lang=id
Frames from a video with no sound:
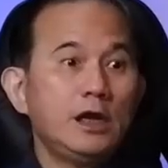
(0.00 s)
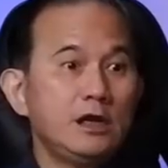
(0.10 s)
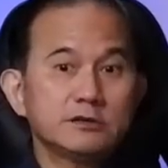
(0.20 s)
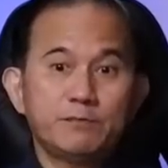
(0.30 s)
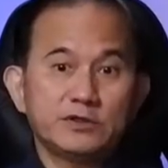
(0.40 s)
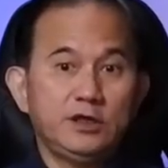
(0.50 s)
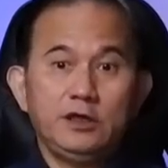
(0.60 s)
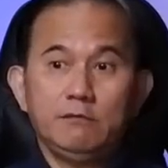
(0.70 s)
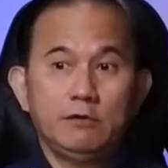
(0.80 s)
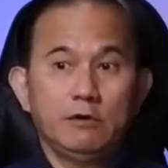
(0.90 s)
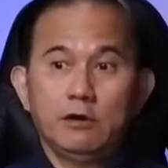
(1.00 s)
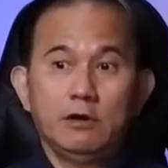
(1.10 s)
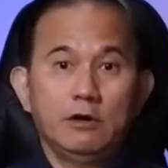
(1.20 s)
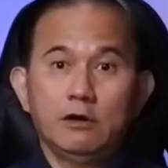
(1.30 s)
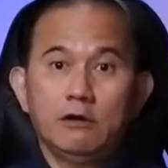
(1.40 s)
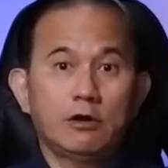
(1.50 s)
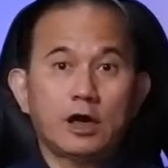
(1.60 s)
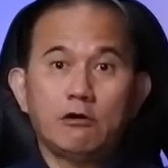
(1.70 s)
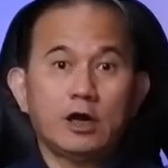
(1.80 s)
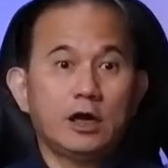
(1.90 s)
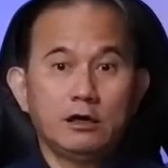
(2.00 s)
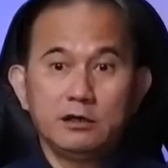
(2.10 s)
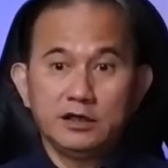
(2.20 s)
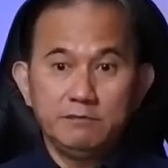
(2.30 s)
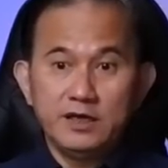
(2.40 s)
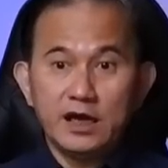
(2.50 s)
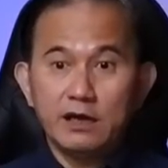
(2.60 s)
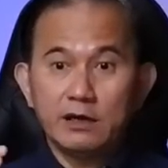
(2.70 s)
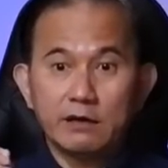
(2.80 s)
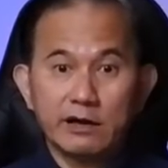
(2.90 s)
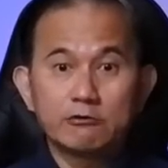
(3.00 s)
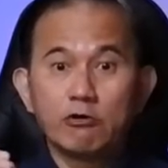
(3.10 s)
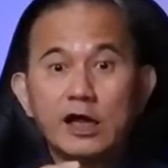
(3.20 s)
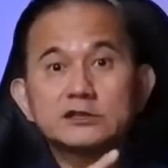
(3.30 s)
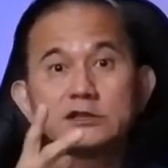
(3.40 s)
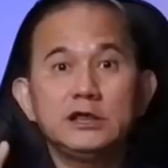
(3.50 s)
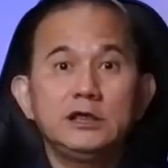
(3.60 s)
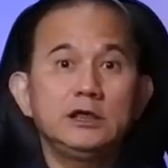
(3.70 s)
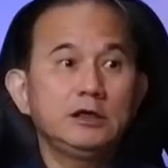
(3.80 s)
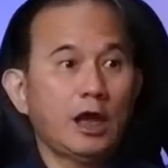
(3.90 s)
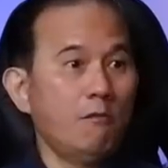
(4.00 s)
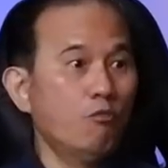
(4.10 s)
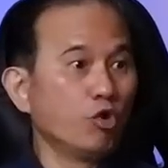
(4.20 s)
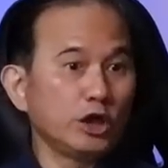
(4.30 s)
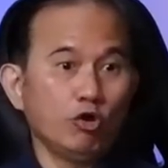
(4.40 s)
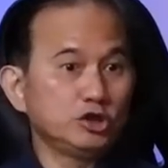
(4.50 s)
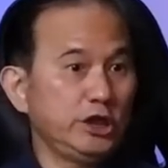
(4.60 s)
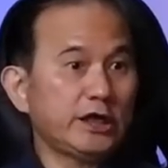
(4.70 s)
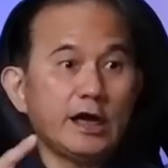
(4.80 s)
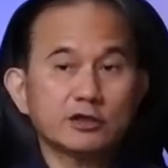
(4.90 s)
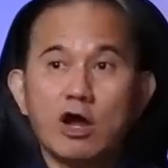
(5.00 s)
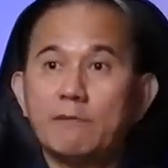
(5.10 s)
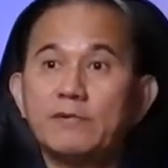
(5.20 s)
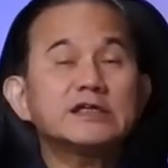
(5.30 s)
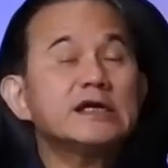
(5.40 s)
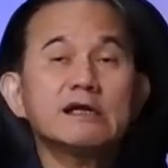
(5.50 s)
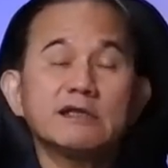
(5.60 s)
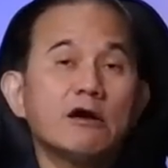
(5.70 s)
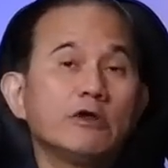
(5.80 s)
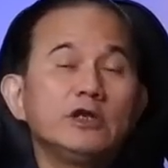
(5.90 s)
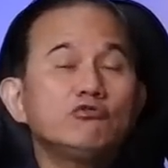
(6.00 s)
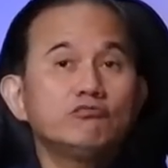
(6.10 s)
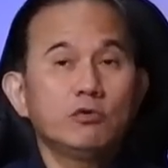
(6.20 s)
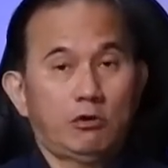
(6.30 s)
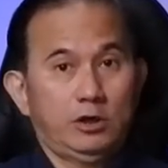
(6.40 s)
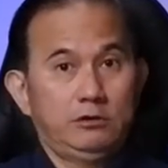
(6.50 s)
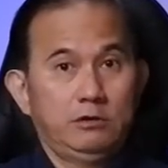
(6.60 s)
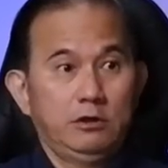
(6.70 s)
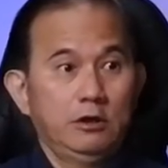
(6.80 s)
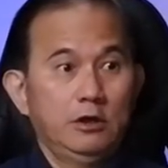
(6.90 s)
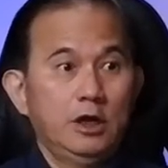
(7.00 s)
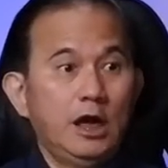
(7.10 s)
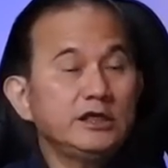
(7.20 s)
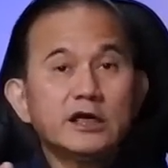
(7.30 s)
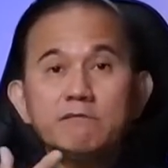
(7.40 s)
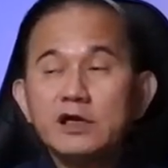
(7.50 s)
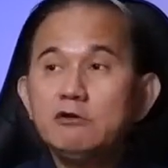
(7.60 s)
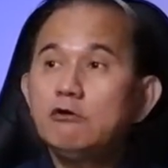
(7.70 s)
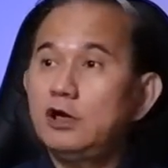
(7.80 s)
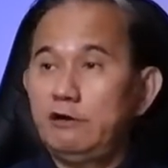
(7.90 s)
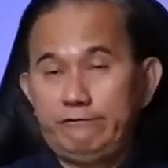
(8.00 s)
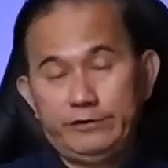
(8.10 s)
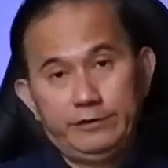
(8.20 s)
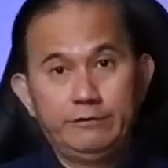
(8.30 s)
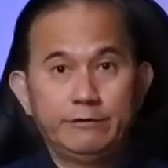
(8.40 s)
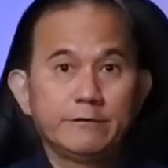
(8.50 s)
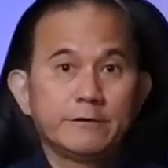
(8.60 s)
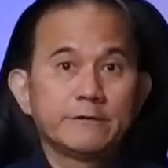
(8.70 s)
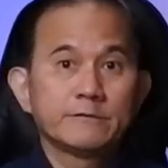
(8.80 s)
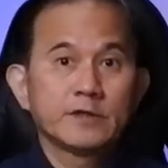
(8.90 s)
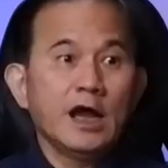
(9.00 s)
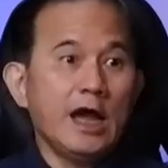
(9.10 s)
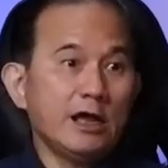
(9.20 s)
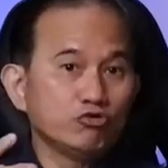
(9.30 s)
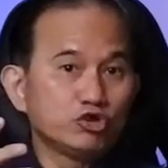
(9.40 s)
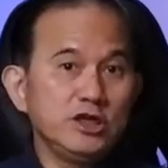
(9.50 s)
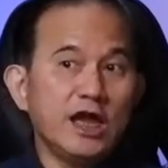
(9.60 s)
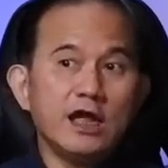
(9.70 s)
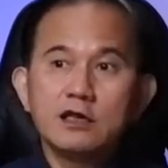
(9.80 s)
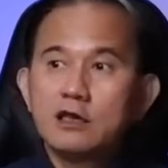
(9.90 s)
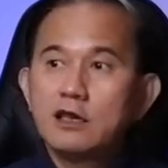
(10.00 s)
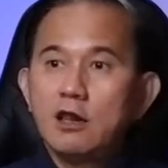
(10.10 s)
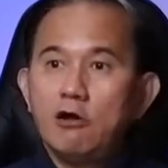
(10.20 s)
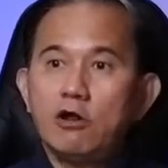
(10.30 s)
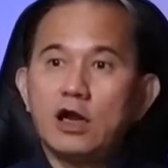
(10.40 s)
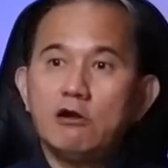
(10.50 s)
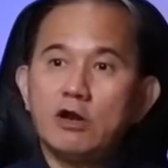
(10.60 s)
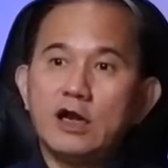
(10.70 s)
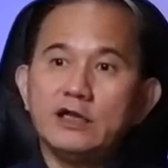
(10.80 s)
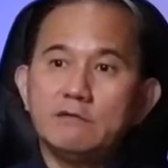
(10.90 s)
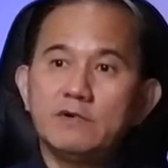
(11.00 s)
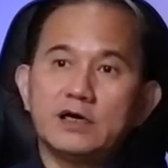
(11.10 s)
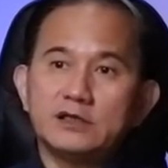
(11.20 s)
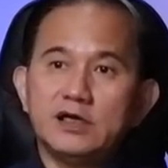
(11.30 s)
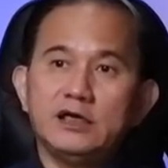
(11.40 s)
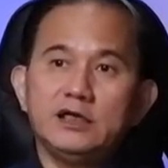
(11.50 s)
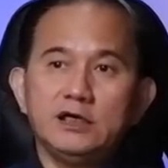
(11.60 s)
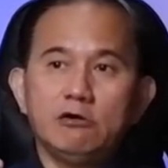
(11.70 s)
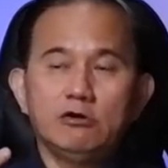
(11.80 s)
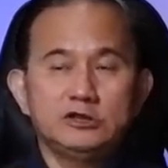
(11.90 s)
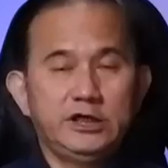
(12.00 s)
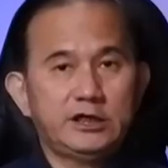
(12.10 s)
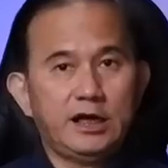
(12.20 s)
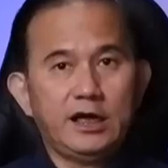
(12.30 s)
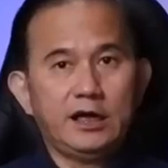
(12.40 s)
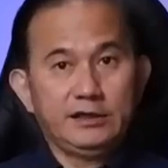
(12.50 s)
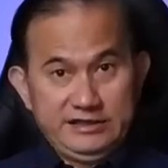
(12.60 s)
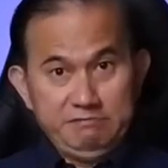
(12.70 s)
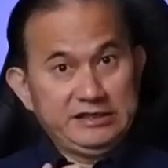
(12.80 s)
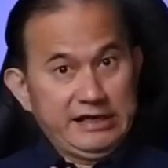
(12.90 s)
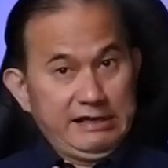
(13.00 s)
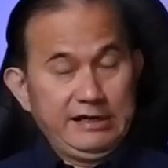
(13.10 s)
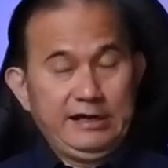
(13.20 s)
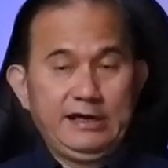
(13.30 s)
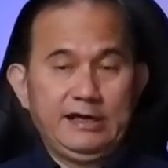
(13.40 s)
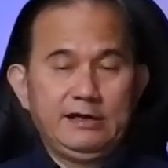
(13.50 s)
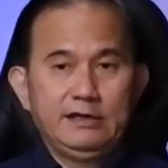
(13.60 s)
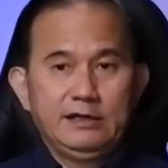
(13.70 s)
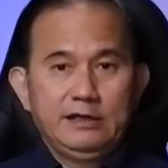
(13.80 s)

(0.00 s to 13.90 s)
Ya, seperti eh, orang-orang uh, di bidang regulasi, ya mungkin OJK atau apa, saya nggak tahu, ini rumor gitu. Ajak main golf gitu. Harusnya orang-orang yang bekerja di OJK misalnya ya